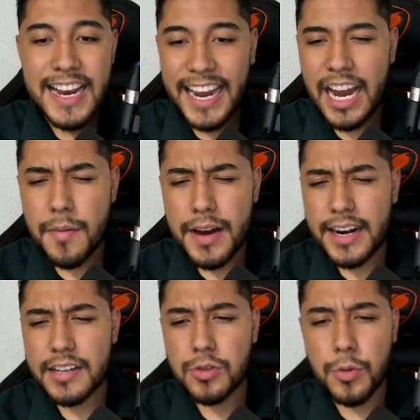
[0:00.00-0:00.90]
crea
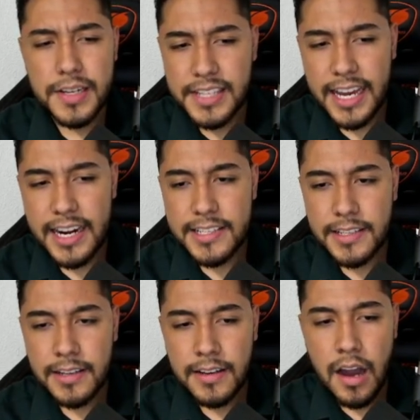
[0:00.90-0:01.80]
barreras
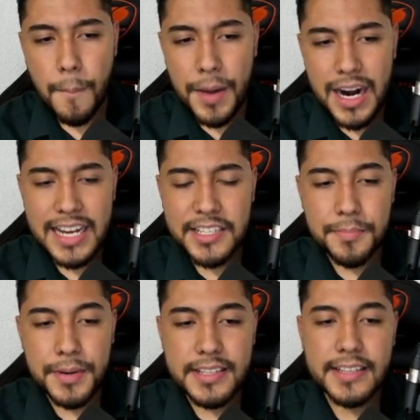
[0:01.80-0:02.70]
comerciales para las
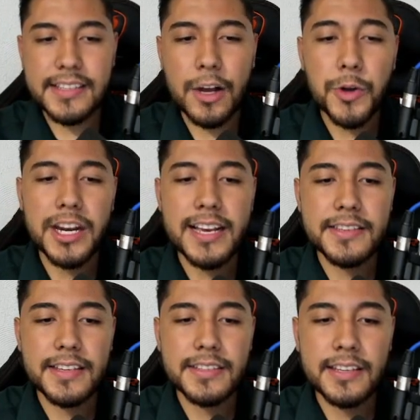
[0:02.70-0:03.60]
empresas
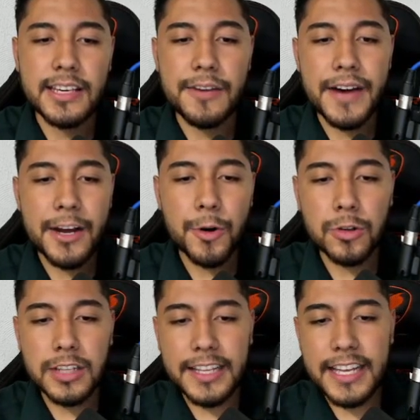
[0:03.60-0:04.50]
estadounidenses y va en
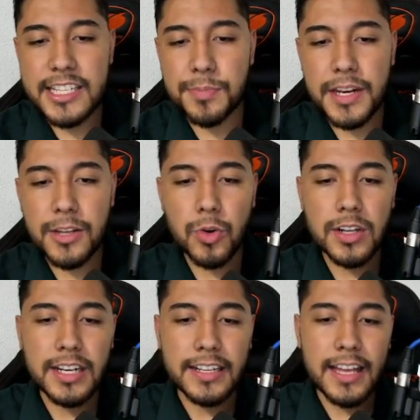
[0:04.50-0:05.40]
contra del espíritu
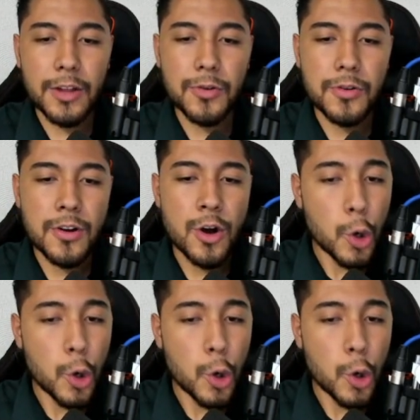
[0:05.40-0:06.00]
del tratado